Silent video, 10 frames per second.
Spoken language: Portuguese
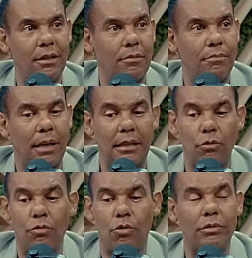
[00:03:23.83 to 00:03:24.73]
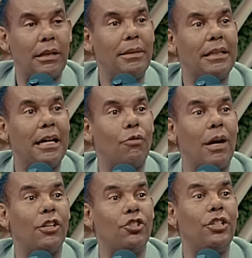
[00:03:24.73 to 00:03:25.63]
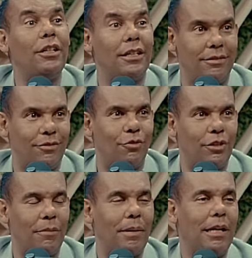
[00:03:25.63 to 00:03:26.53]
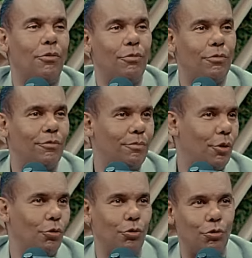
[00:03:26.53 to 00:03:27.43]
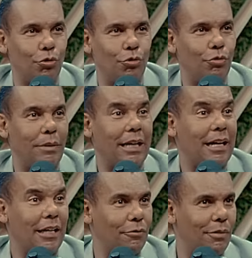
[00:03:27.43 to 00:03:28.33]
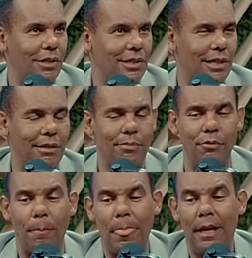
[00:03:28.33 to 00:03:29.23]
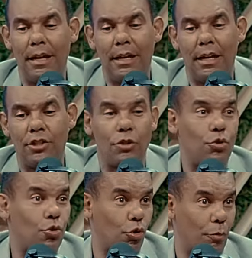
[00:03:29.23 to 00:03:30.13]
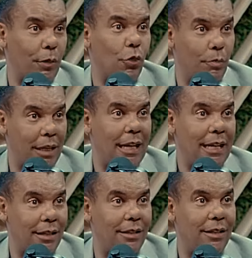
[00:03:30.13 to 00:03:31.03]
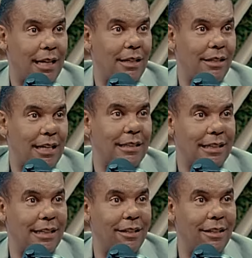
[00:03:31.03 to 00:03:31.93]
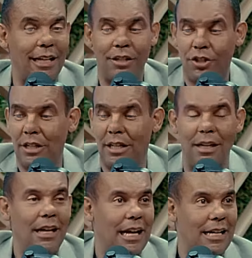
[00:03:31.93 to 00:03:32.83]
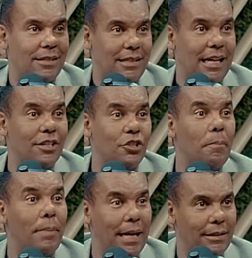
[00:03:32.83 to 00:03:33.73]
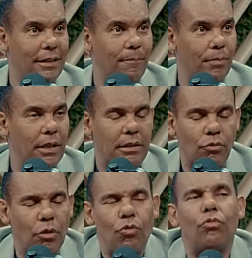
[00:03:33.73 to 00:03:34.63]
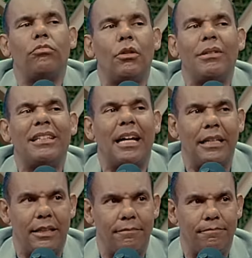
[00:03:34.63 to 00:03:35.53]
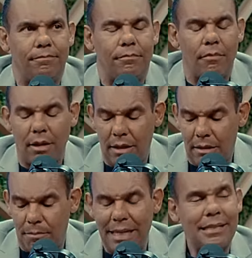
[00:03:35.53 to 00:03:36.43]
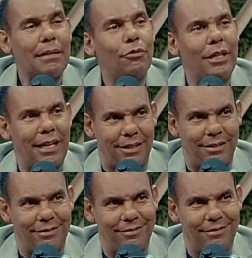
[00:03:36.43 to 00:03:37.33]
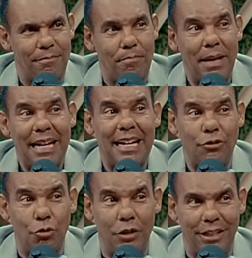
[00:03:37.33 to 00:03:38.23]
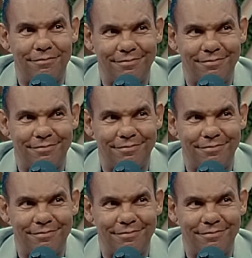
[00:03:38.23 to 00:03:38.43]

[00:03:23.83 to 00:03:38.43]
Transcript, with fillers: para não contaminar com argila quando ia pegar um produto no, no mercado, por exemplo. Ah, Jesus, quando operou um milagre lá em Caná da Galileia, tinha as talhas de pedra. Uhum. Então não, não entraria. Para essa mulher pecadora